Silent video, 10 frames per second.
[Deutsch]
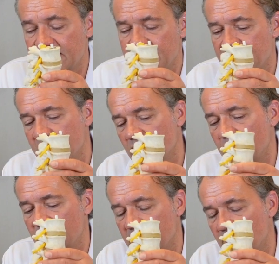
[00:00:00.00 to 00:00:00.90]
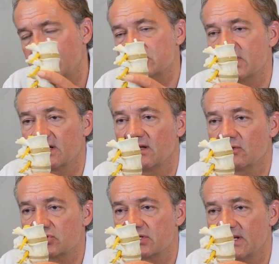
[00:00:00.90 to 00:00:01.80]
in den Oberschenkel
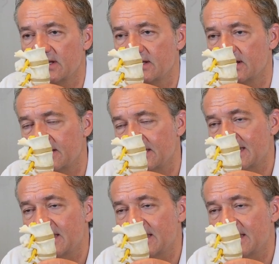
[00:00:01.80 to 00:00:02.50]
ausstrahlen kann.